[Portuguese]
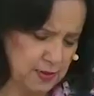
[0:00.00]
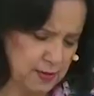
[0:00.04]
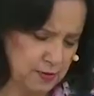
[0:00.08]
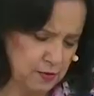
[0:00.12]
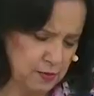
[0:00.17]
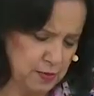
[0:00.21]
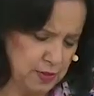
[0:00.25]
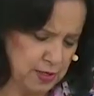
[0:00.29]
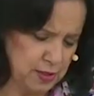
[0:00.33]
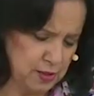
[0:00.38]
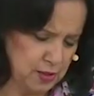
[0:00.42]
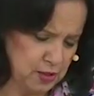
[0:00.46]
de
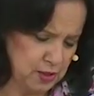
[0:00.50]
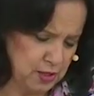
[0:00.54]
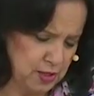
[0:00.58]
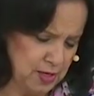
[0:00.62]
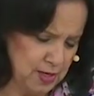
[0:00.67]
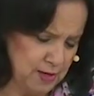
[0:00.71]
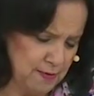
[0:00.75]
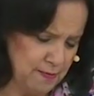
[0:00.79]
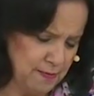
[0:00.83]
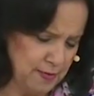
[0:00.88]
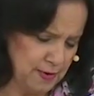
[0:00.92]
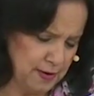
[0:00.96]

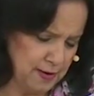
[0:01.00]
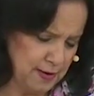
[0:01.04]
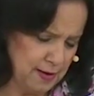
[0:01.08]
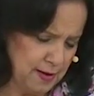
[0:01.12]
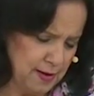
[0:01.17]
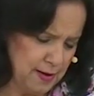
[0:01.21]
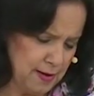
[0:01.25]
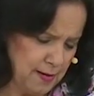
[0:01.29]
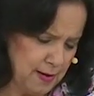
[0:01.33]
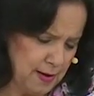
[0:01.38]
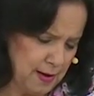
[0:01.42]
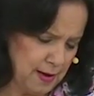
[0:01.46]
Curitiba,
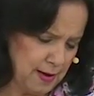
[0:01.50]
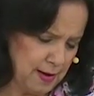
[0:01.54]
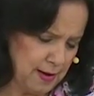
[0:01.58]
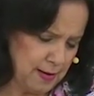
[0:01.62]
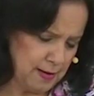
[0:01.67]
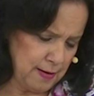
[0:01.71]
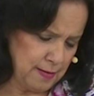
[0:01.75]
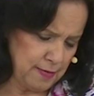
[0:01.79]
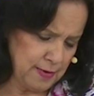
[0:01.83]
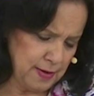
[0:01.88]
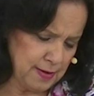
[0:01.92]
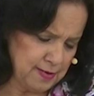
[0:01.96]

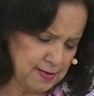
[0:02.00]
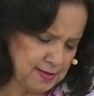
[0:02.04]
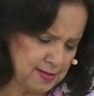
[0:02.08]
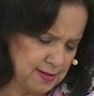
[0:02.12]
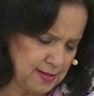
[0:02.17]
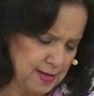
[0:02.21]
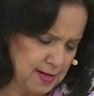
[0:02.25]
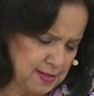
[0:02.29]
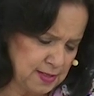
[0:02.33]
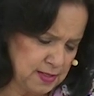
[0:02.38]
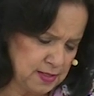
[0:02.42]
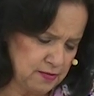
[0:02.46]
das
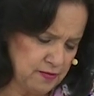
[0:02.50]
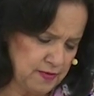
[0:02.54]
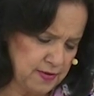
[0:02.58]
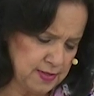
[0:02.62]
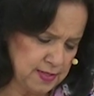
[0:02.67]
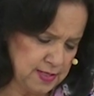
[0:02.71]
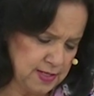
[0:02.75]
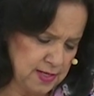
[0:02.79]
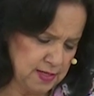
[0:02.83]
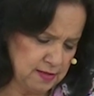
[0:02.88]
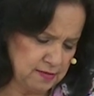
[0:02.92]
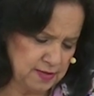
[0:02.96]
cidades
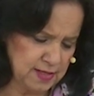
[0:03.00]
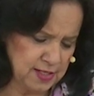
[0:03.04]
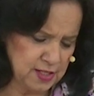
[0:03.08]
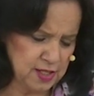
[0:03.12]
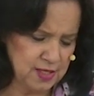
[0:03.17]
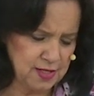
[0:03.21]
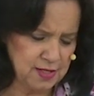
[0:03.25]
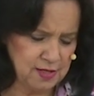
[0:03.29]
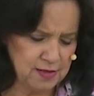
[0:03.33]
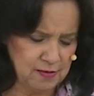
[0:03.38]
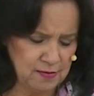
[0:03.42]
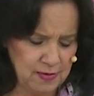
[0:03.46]
vizinhas, porque a
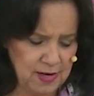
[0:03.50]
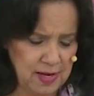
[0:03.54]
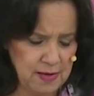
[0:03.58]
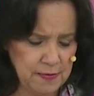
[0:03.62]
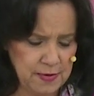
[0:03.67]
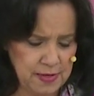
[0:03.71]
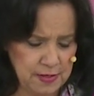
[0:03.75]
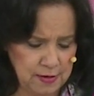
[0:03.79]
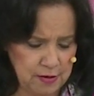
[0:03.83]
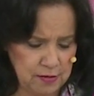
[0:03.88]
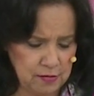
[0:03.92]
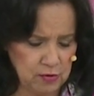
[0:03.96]
gente não
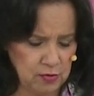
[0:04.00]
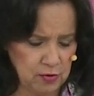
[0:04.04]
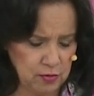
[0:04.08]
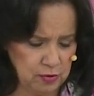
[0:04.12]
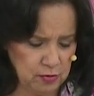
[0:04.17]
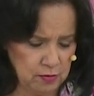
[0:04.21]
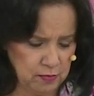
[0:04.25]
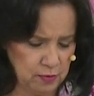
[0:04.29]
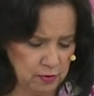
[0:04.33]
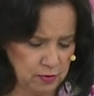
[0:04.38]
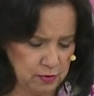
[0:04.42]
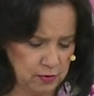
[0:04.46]
lembra de
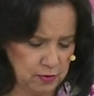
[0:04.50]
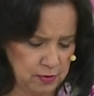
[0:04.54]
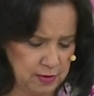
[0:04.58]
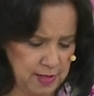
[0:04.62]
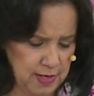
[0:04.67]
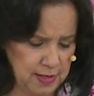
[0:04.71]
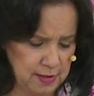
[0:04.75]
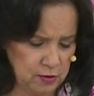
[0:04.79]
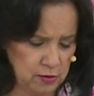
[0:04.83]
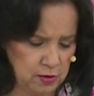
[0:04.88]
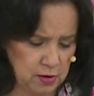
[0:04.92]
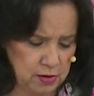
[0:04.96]
todo mundo,
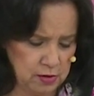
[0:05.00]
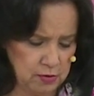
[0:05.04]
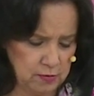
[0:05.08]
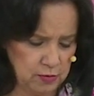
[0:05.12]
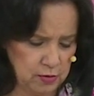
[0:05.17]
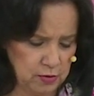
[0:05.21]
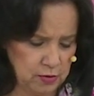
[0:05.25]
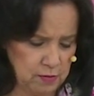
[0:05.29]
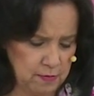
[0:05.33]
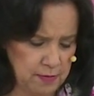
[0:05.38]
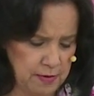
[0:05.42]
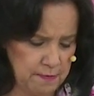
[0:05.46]
né? Todo
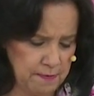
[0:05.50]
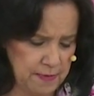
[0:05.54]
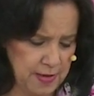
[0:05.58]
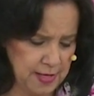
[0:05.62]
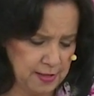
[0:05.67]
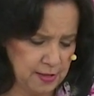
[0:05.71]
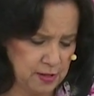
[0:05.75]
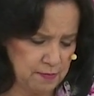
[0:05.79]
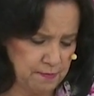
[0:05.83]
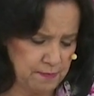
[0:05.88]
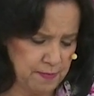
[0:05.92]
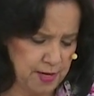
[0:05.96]
mundo me
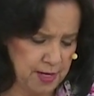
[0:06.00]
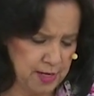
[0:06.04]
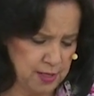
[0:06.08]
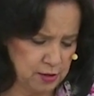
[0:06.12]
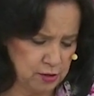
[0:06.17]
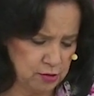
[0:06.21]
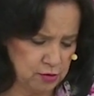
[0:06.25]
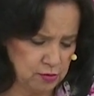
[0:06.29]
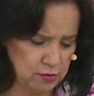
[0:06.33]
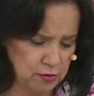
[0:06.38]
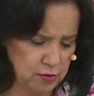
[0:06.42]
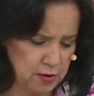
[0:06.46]
pede
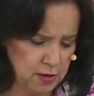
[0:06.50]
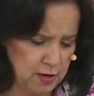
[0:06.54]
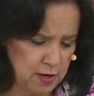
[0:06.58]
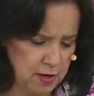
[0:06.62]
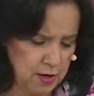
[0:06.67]
beijo.